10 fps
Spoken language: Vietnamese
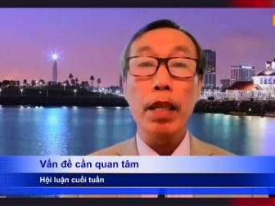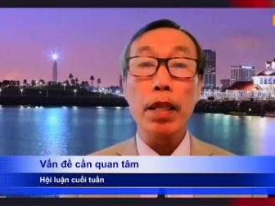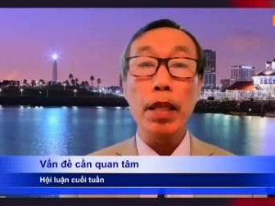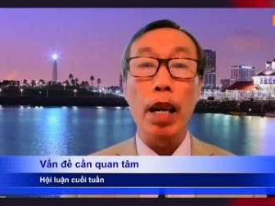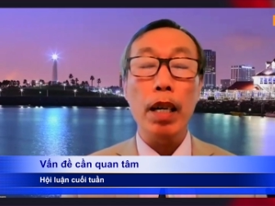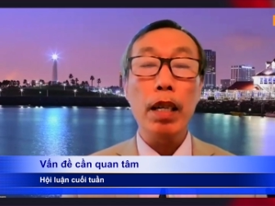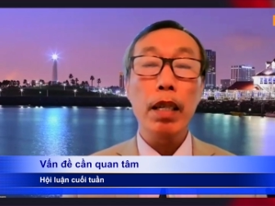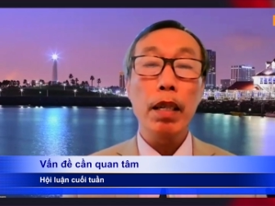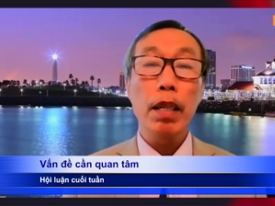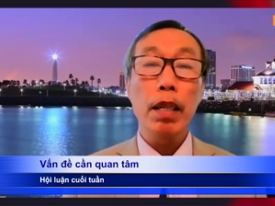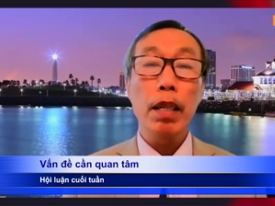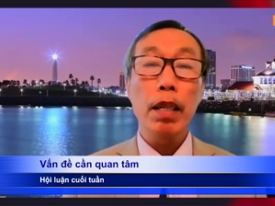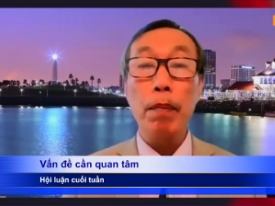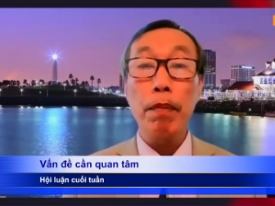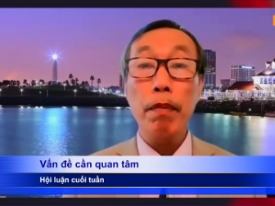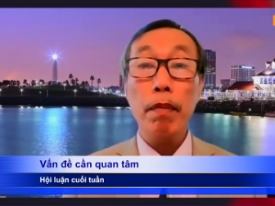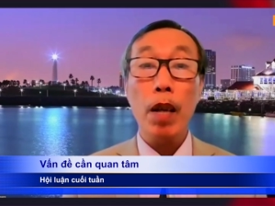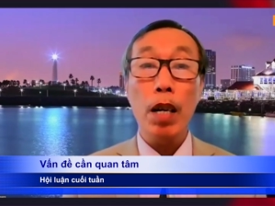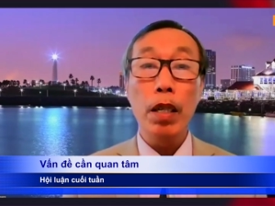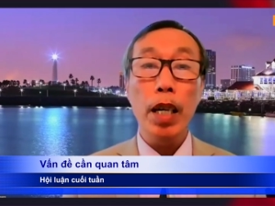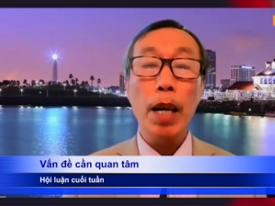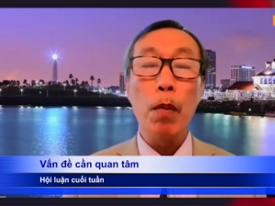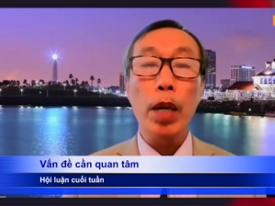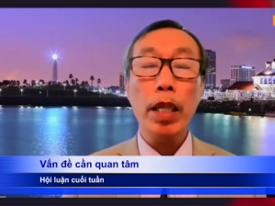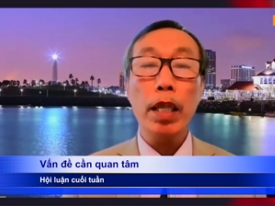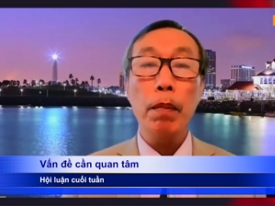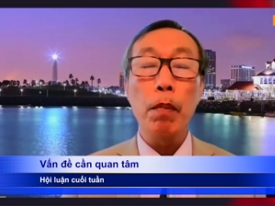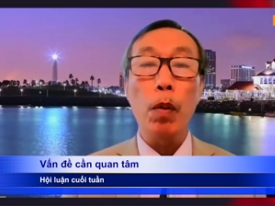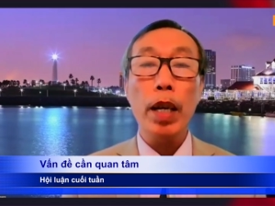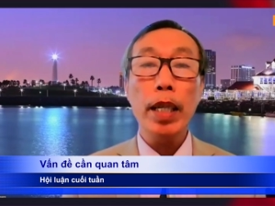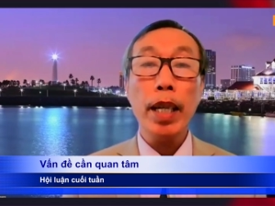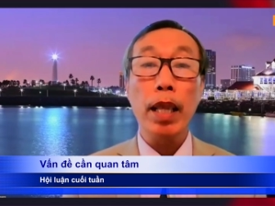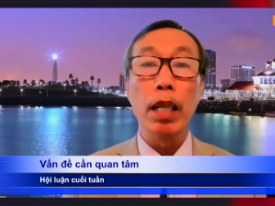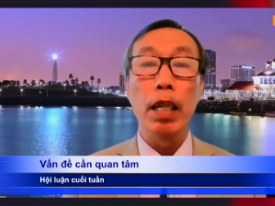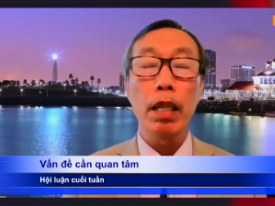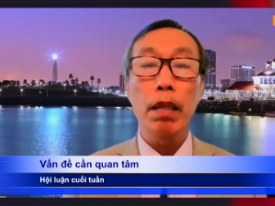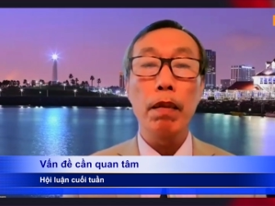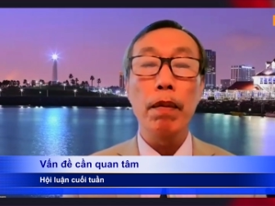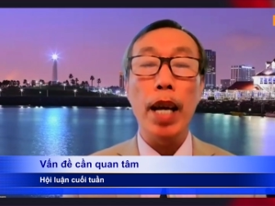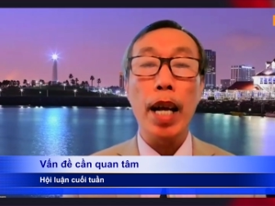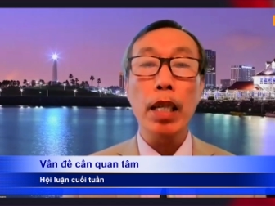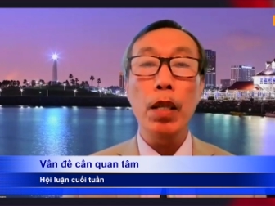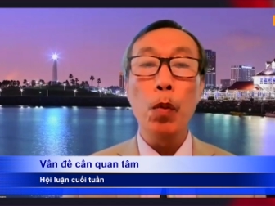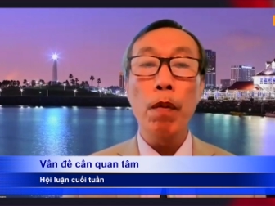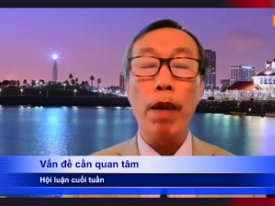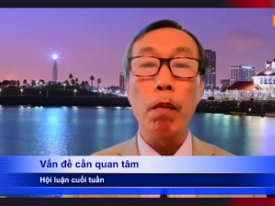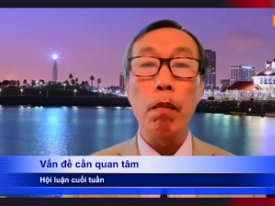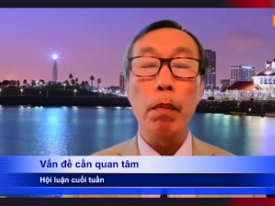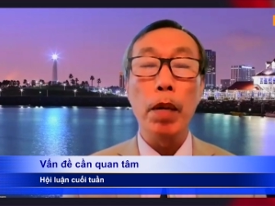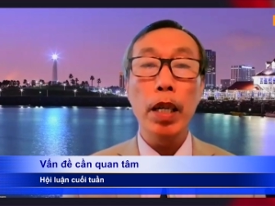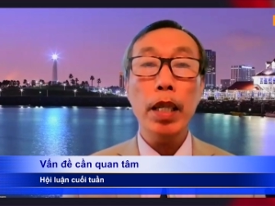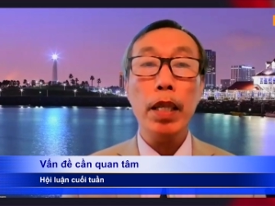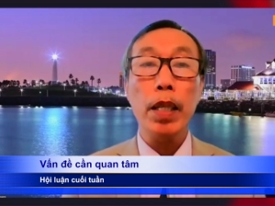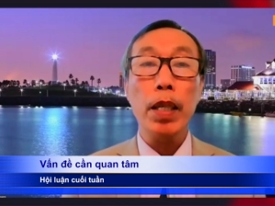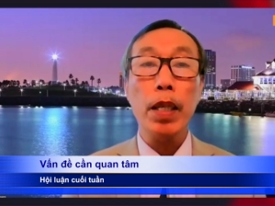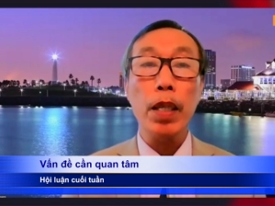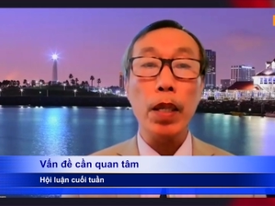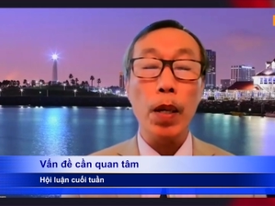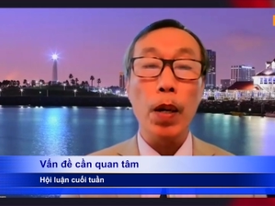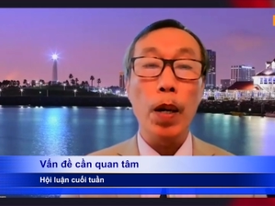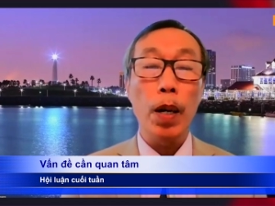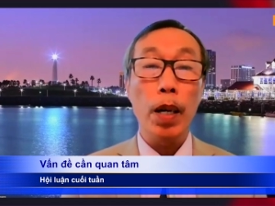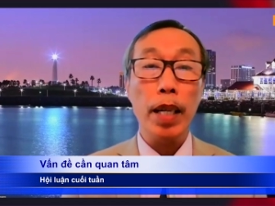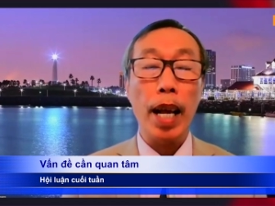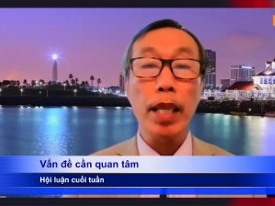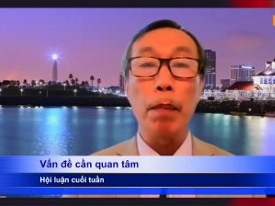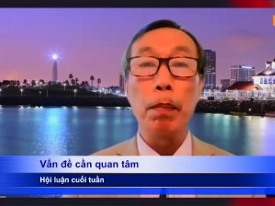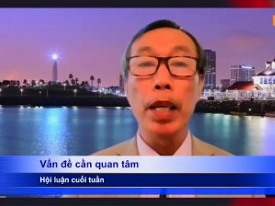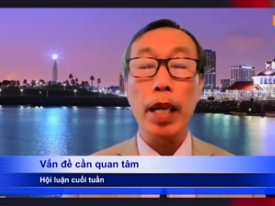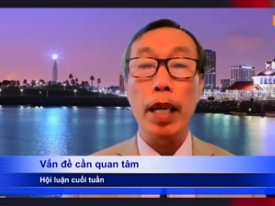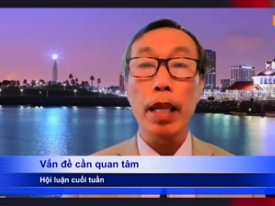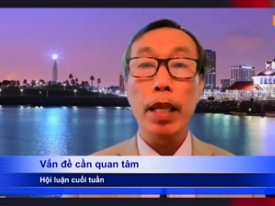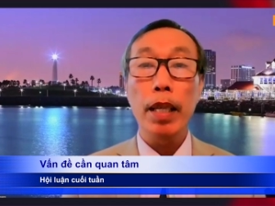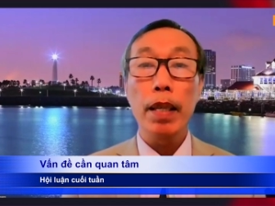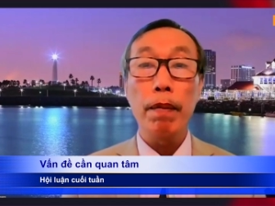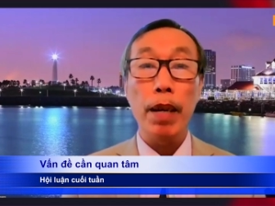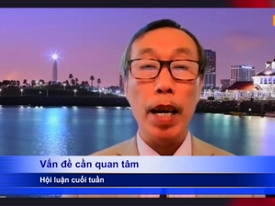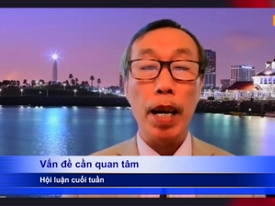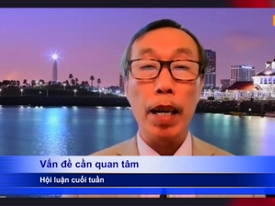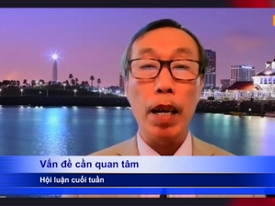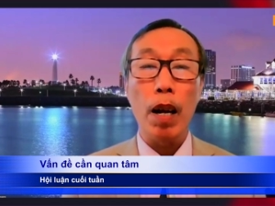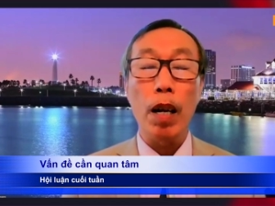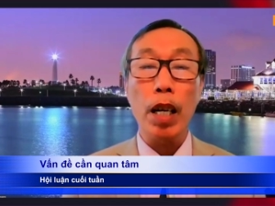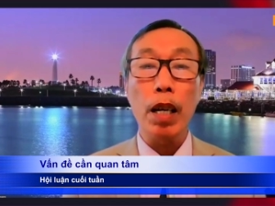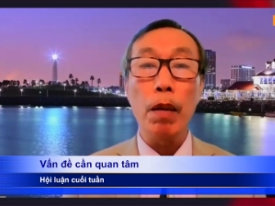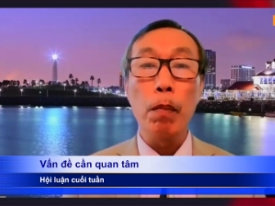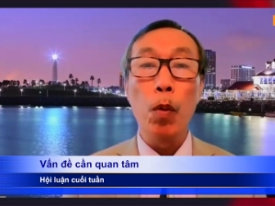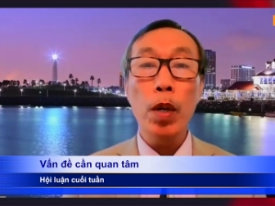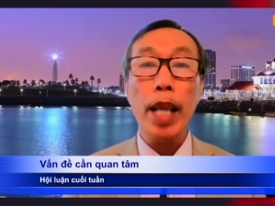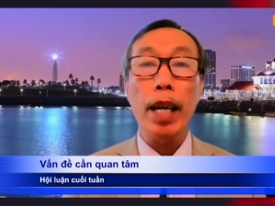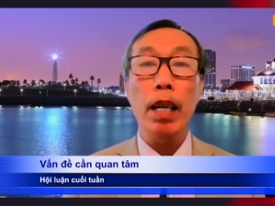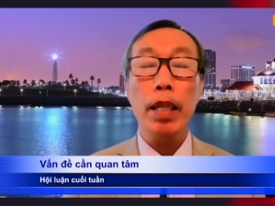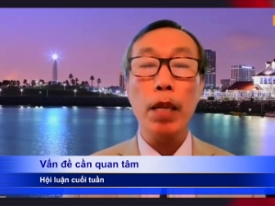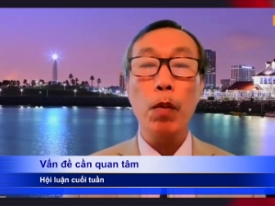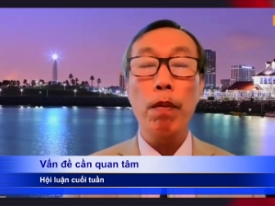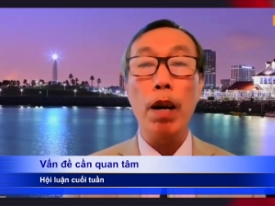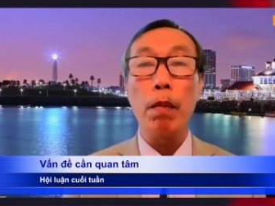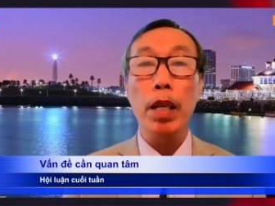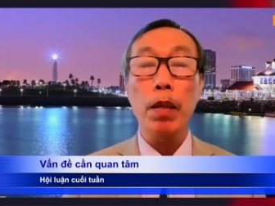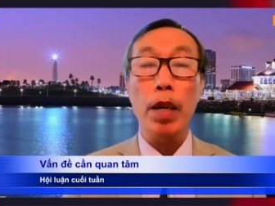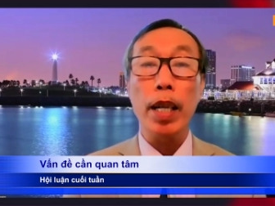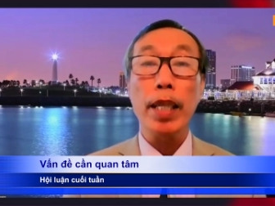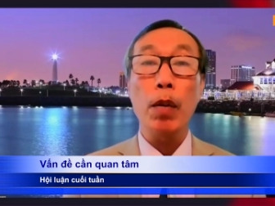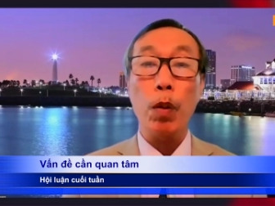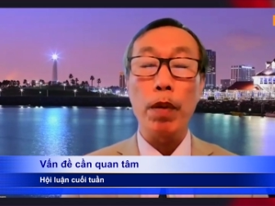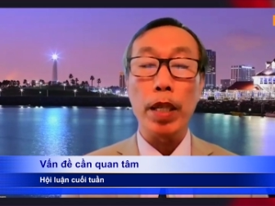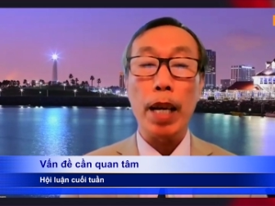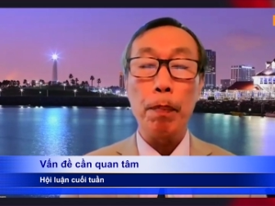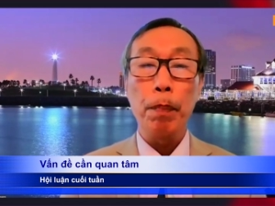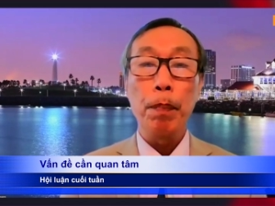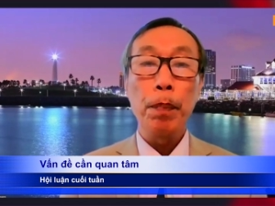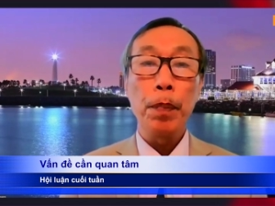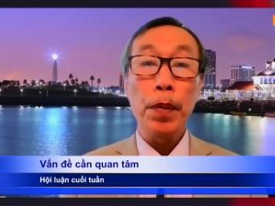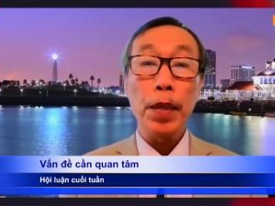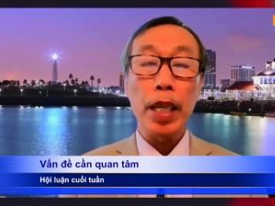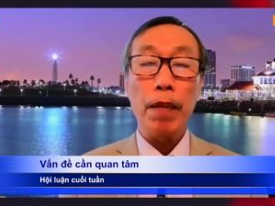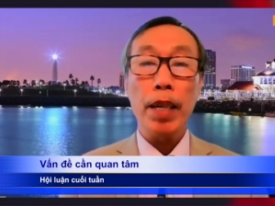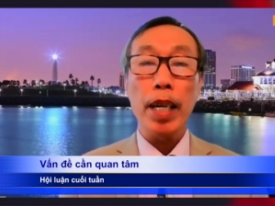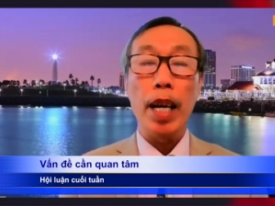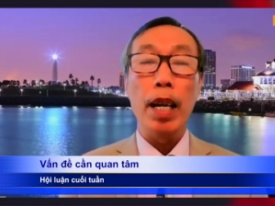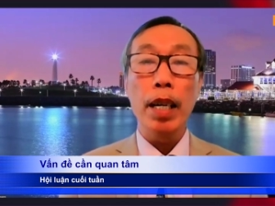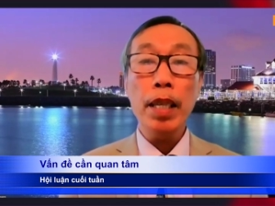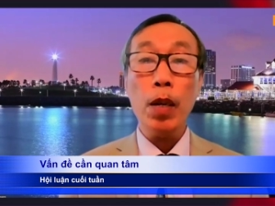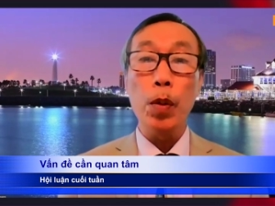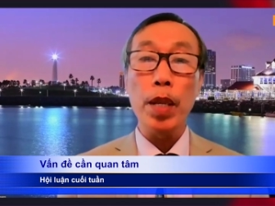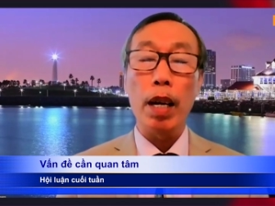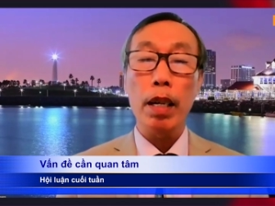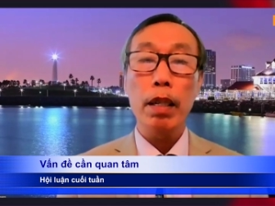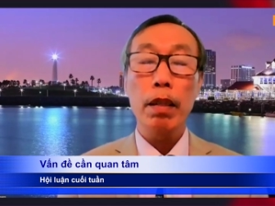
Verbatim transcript: Nhật uh, có đưa ra một cái một cái sách lược về an ninh quốc phòng mới cho cả thập niên này và họ muốn tăng ngân sách quốc phòng lên khoảng 60 phần trăm nhưng cái vấn đề lớn nhất của Nhật